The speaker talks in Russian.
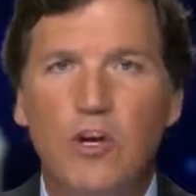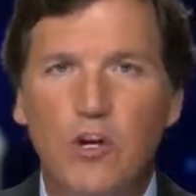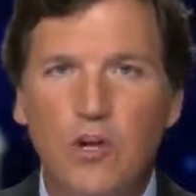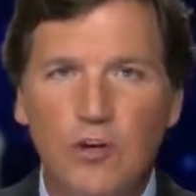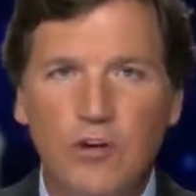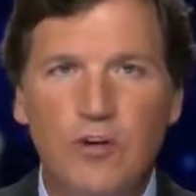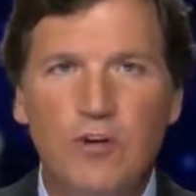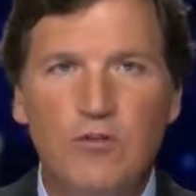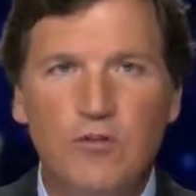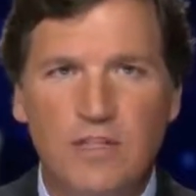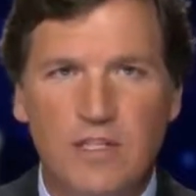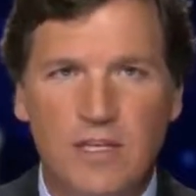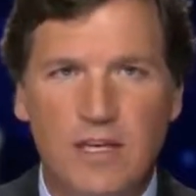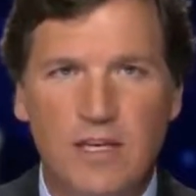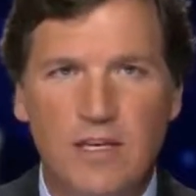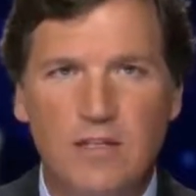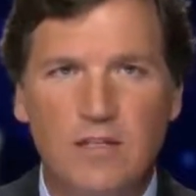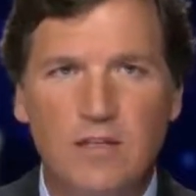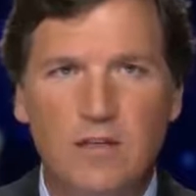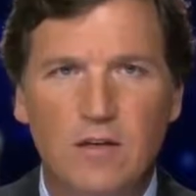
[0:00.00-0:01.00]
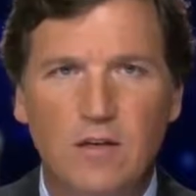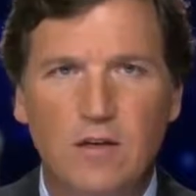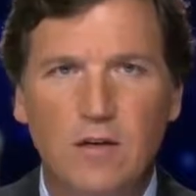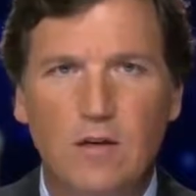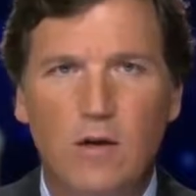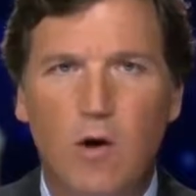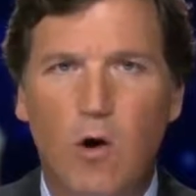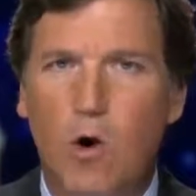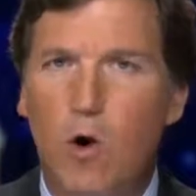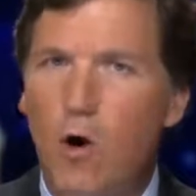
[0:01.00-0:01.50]
Хорошая новость в том, что
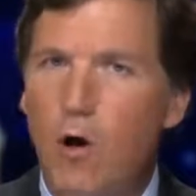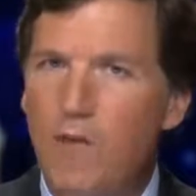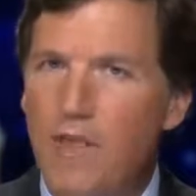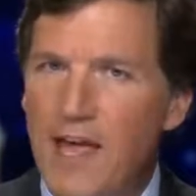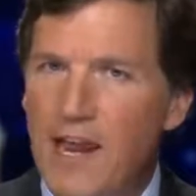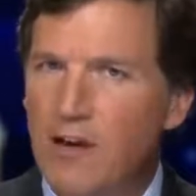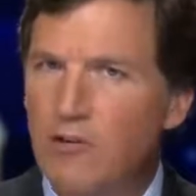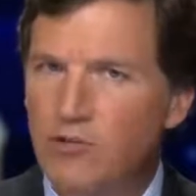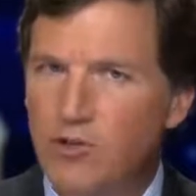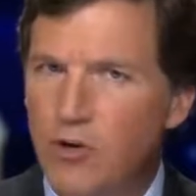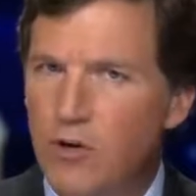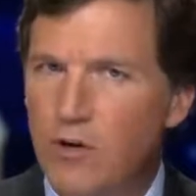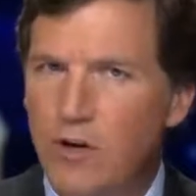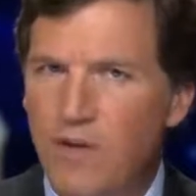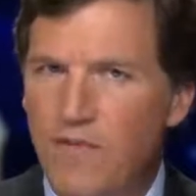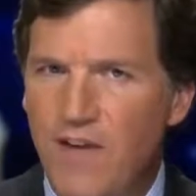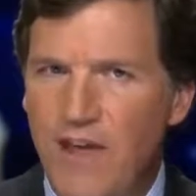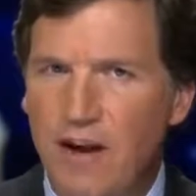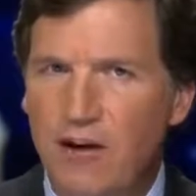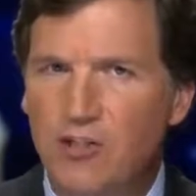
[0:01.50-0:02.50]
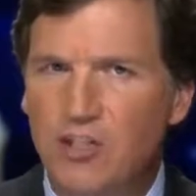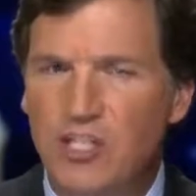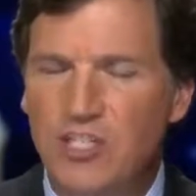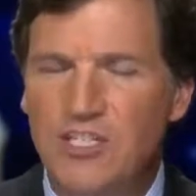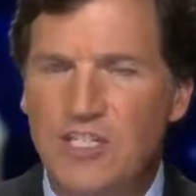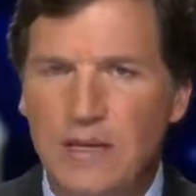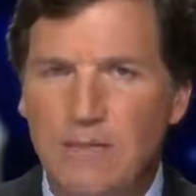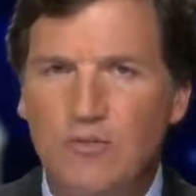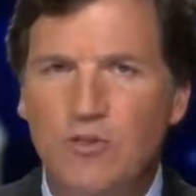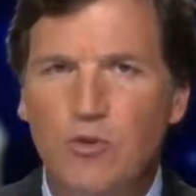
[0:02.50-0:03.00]
все эти альтернативные
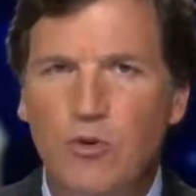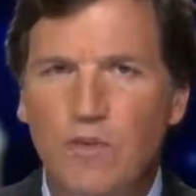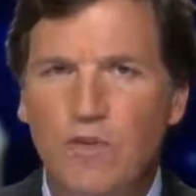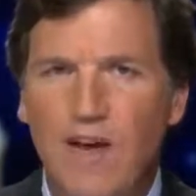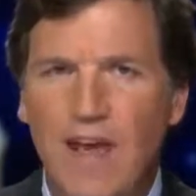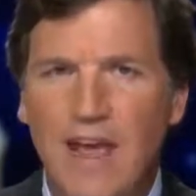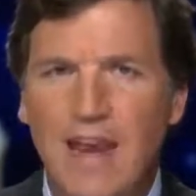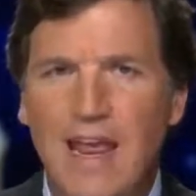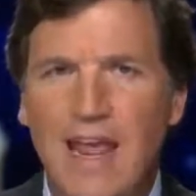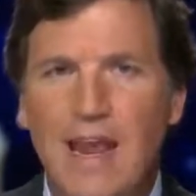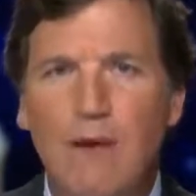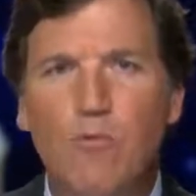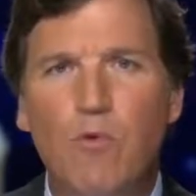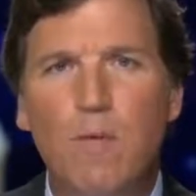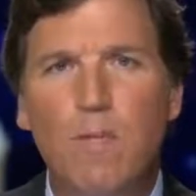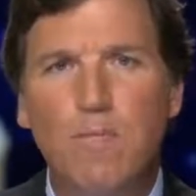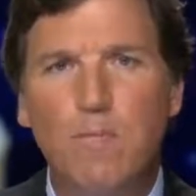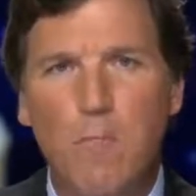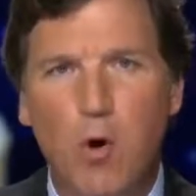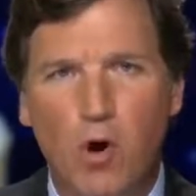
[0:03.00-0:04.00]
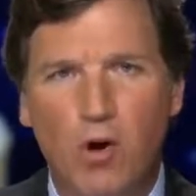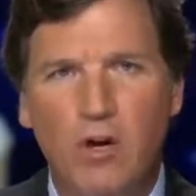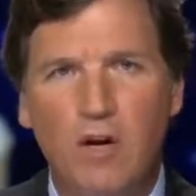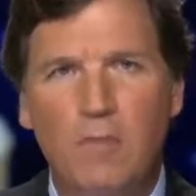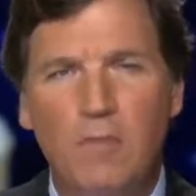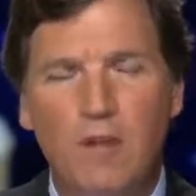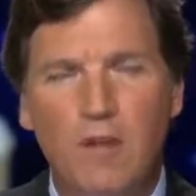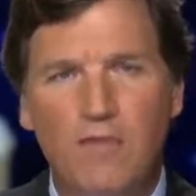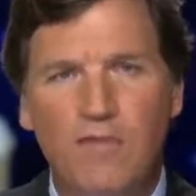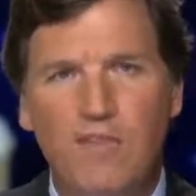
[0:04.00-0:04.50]
источники энергии, похоже,
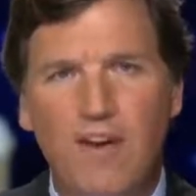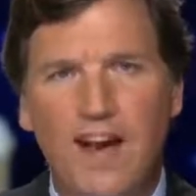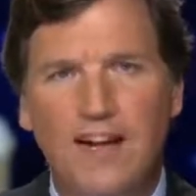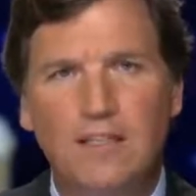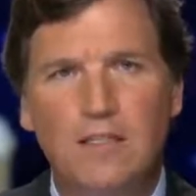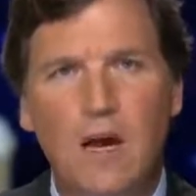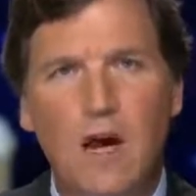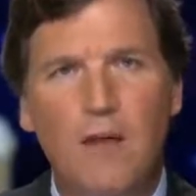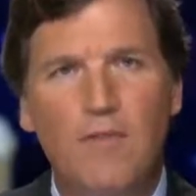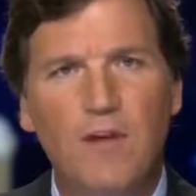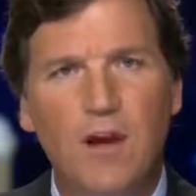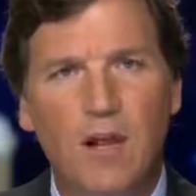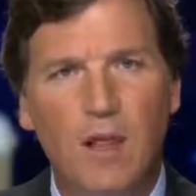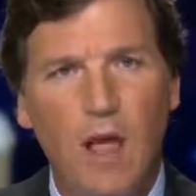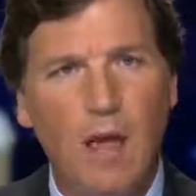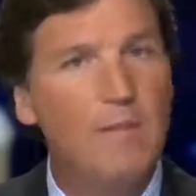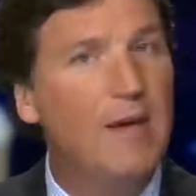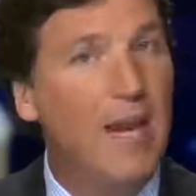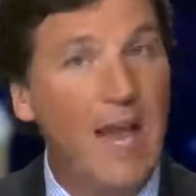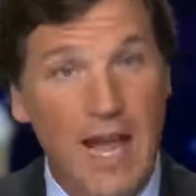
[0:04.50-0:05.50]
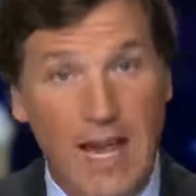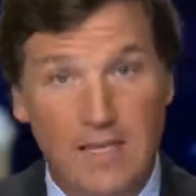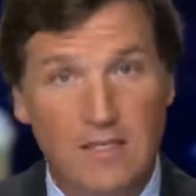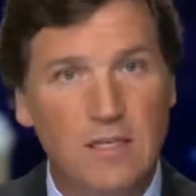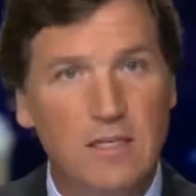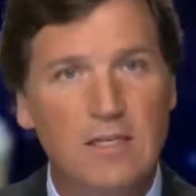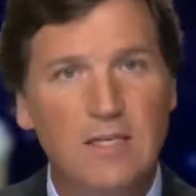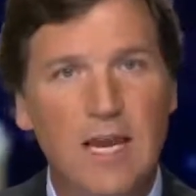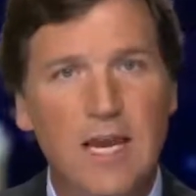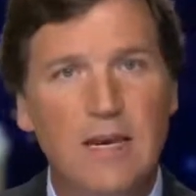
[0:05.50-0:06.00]
существенно повлияли на климат, как и
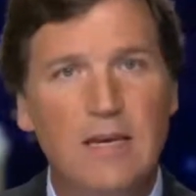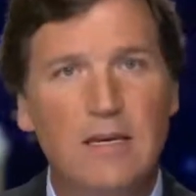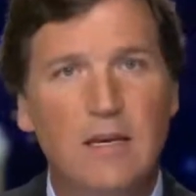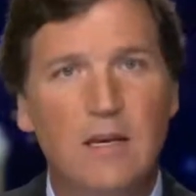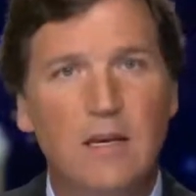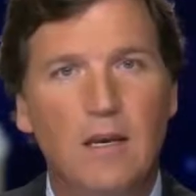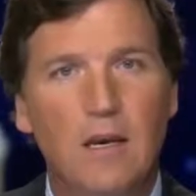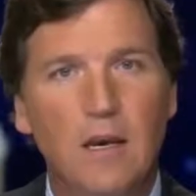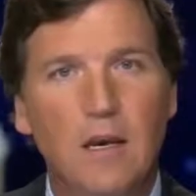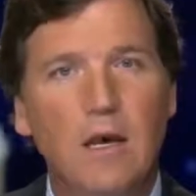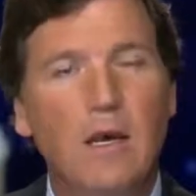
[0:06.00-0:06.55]
было задумано.